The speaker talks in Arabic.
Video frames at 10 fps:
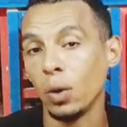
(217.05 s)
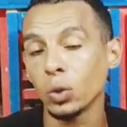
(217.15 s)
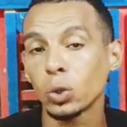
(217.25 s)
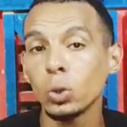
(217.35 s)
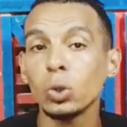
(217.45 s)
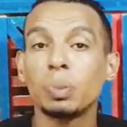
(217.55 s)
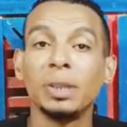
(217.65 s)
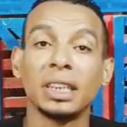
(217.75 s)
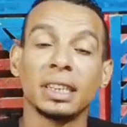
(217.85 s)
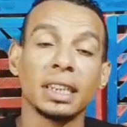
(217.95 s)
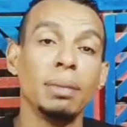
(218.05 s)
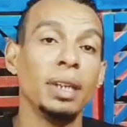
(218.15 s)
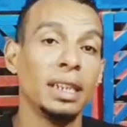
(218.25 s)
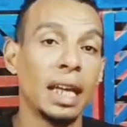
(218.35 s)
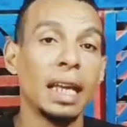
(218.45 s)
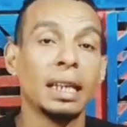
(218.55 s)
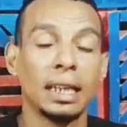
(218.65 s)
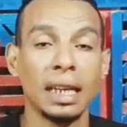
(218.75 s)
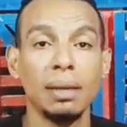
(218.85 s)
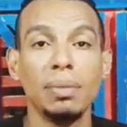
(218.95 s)
أسوس بتترمي ده
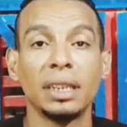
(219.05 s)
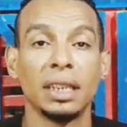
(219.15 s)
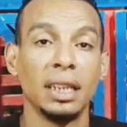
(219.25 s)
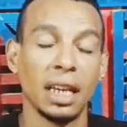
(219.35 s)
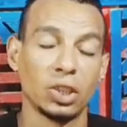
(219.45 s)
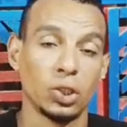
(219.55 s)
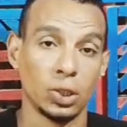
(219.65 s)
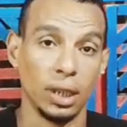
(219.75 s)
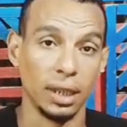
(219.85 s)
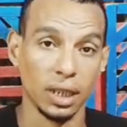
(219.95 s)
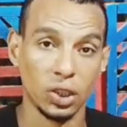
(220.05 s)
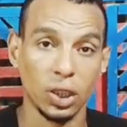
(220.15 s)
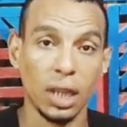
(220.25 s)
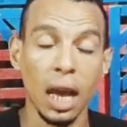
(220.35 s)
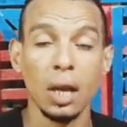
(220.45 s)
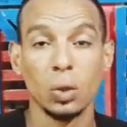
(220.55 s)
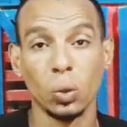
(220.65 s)
كلمة النش النش ده